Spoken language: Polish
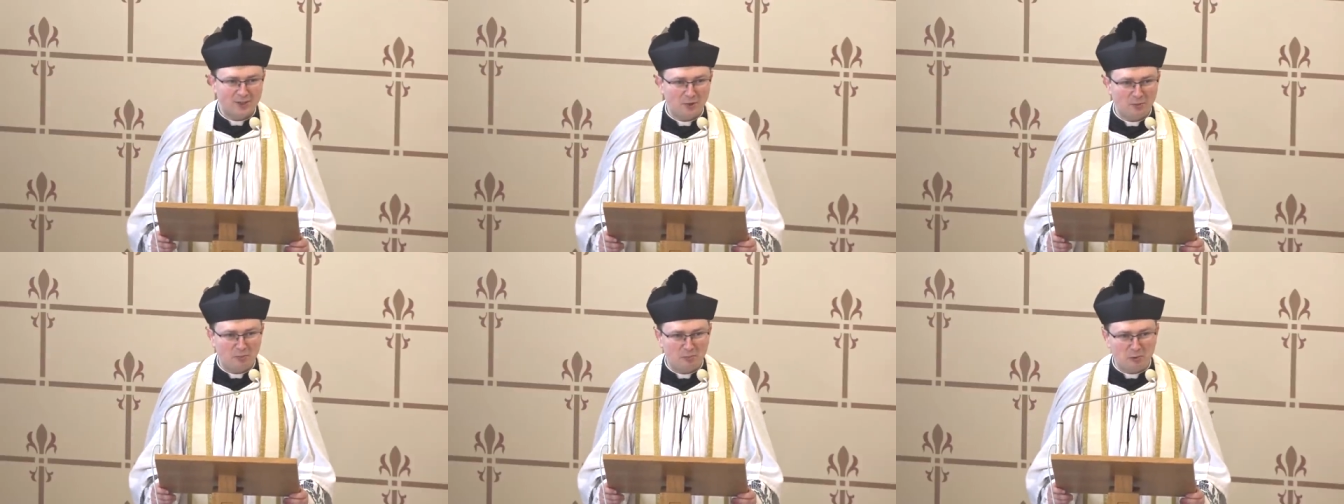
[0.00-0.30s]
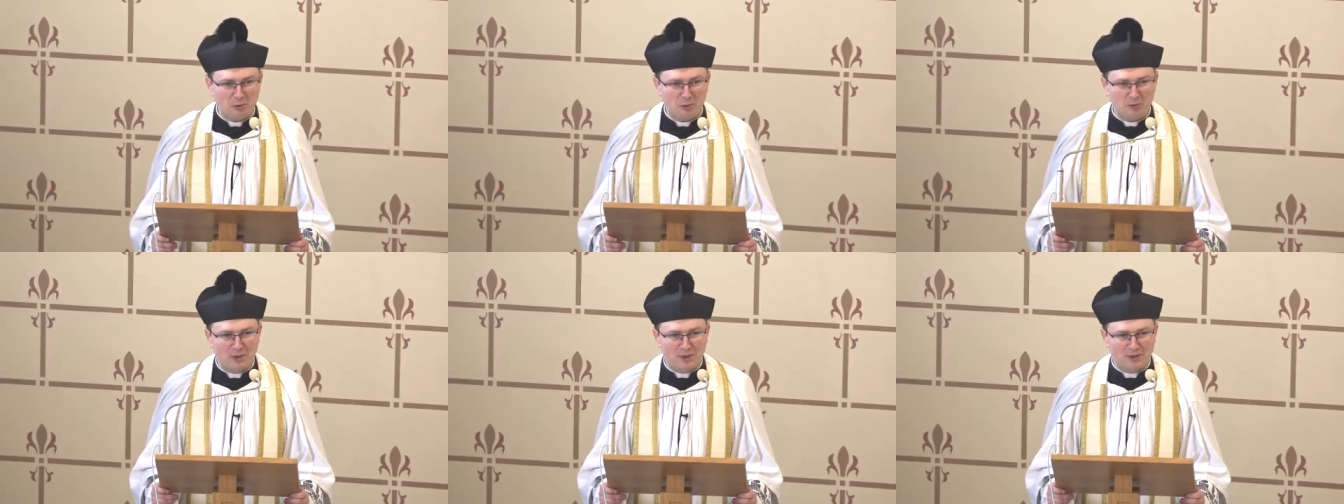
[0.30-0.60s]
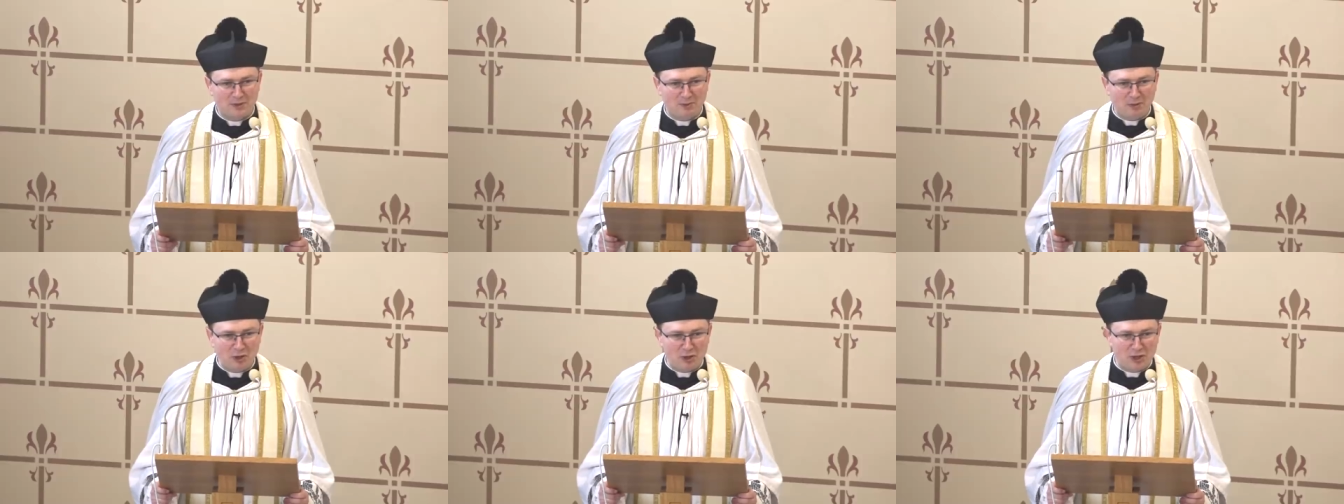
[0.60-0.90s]
to próba
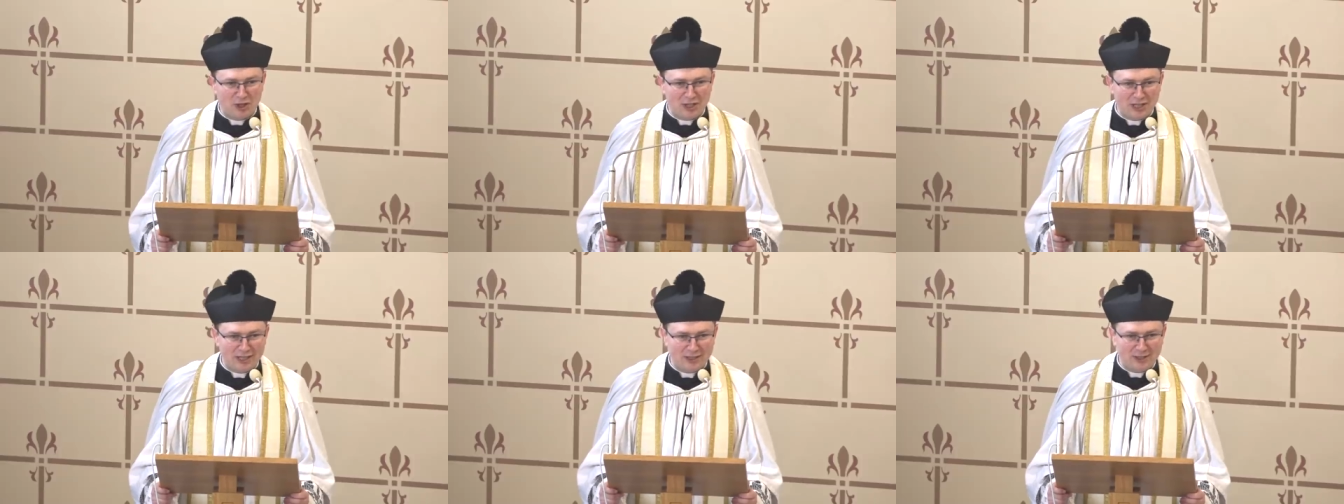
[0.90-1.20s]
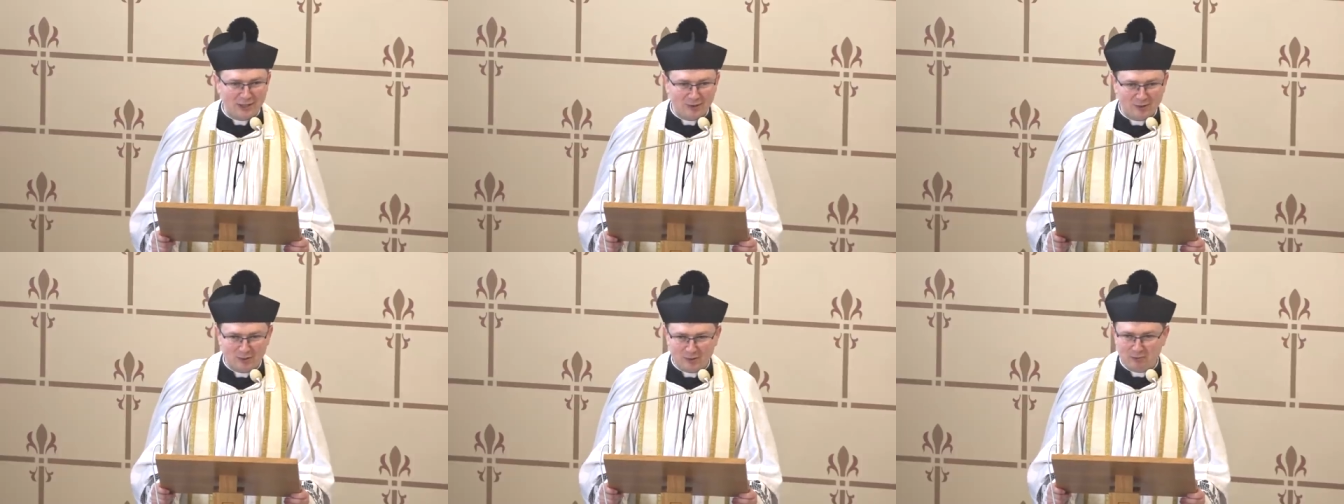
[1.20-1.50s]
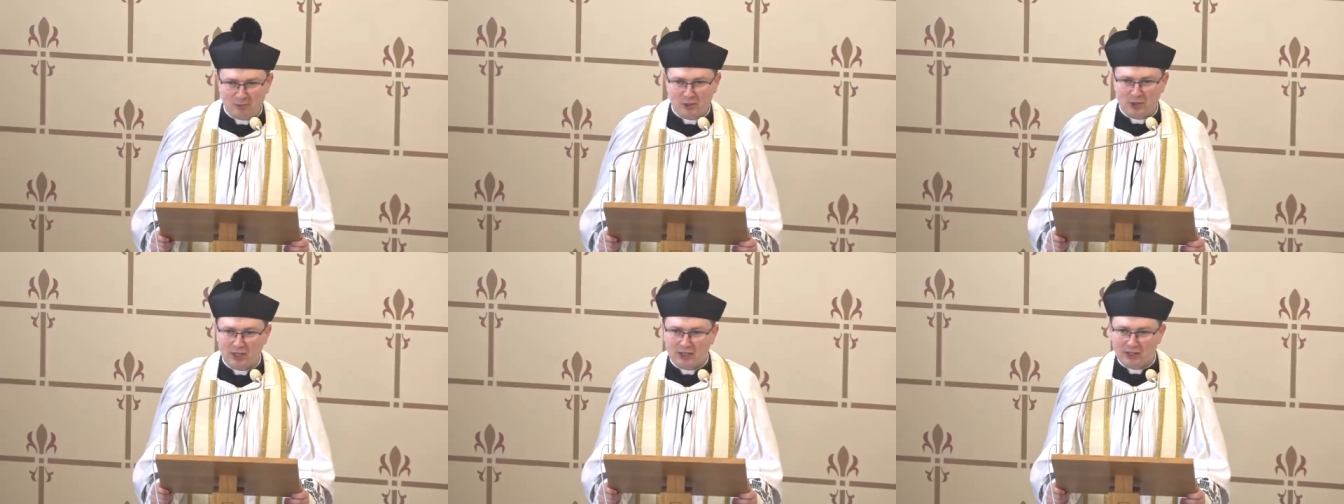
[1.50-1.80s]
zmierzenia się z
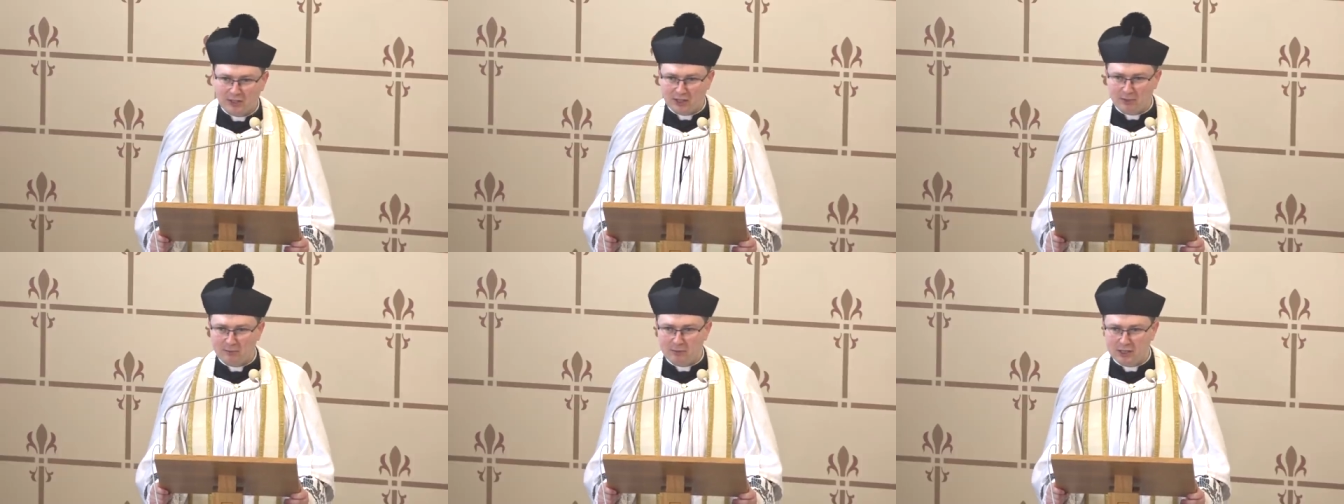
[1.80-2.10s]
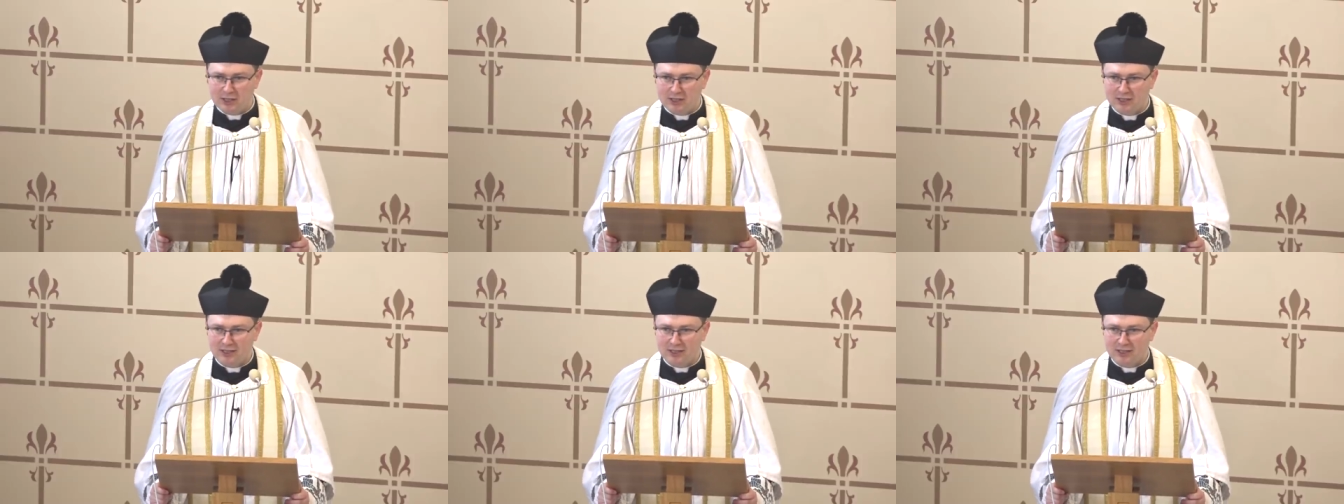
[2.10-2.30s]
pytaniem,